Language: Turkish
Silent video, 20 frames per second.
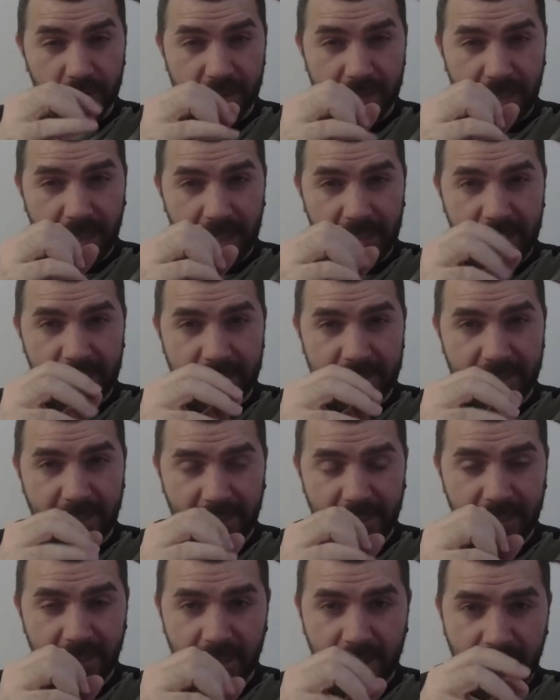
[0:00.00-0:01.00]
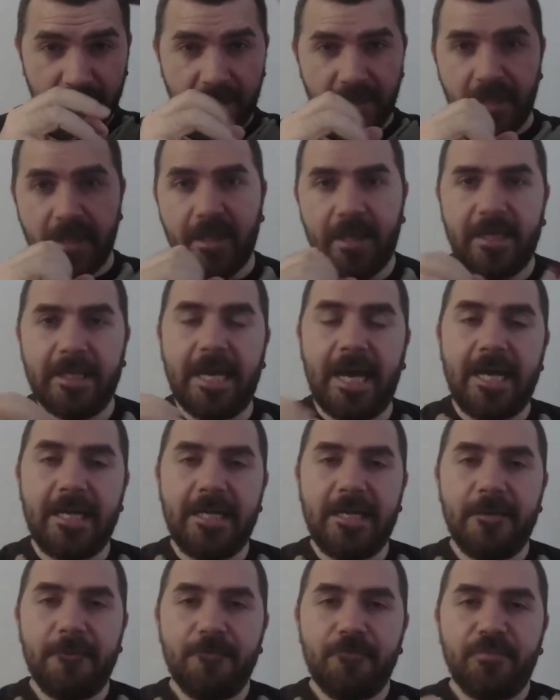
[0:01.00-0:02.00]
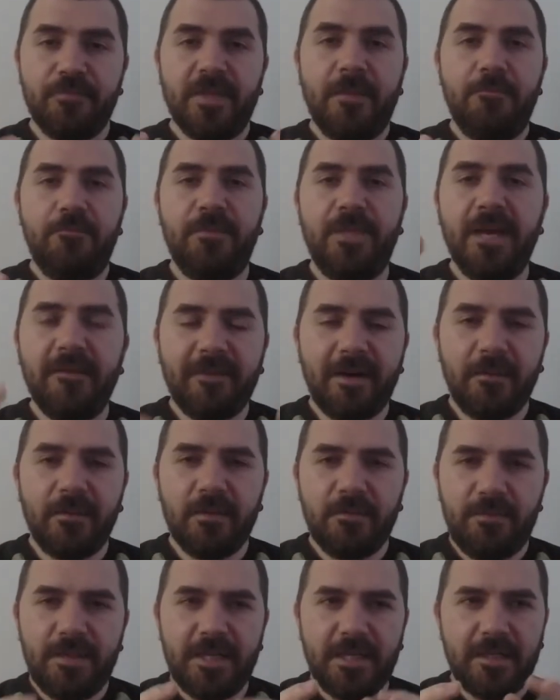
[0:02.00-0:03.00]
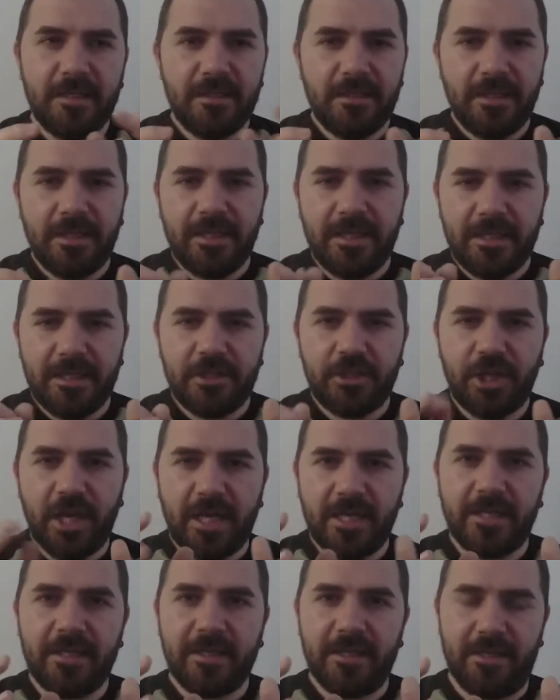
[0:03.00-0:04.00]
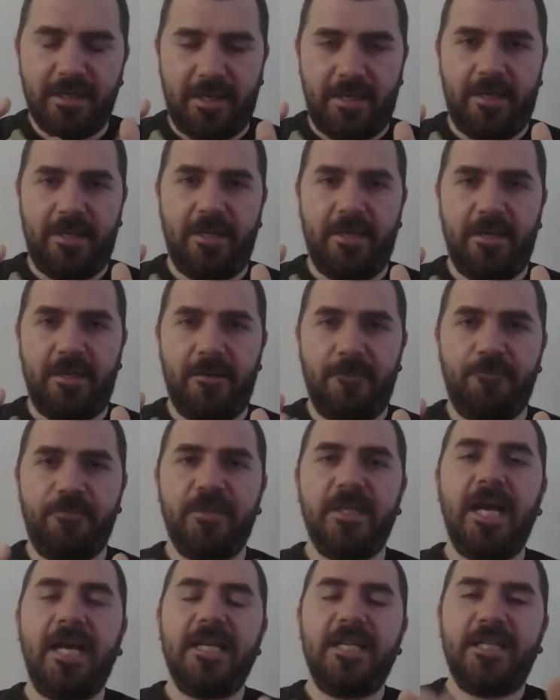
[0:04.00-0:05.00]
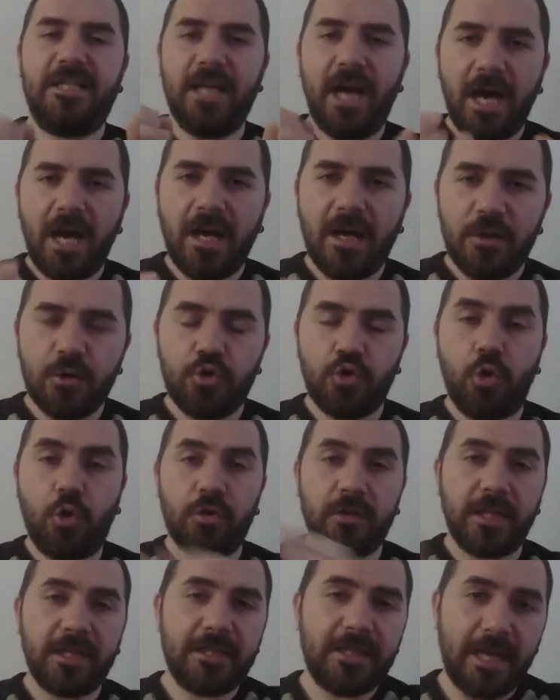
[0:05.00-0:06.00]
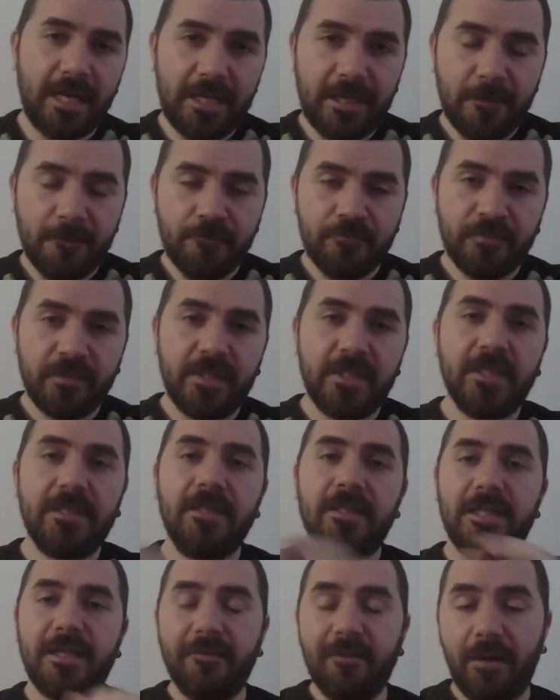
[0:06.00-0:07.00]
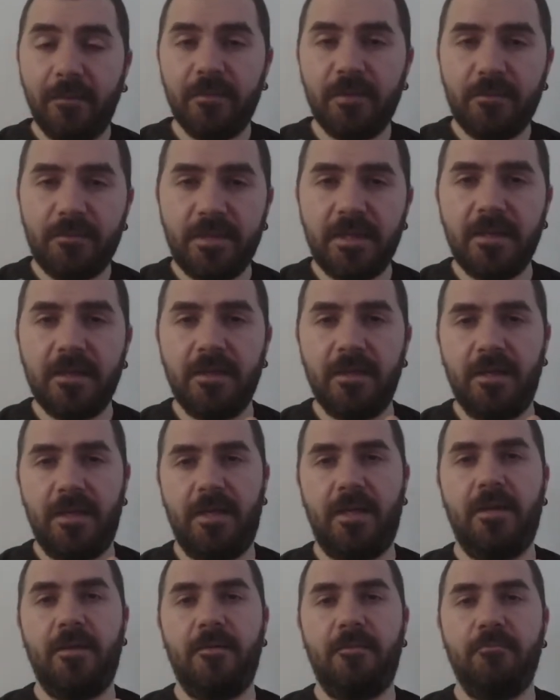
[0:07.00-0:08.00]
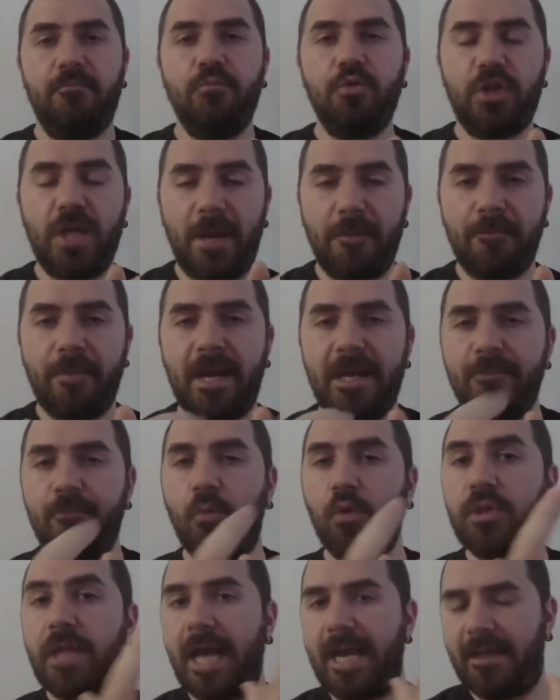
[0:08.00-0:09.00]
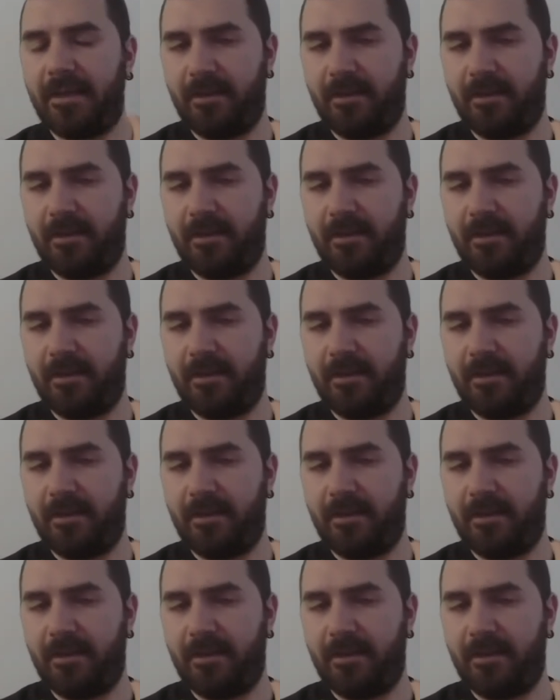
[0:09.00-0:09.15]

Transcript: halletsek? Yani devamlı bir e, şey e, yani ya çok detay ya da devamlı bir e, mükemmel model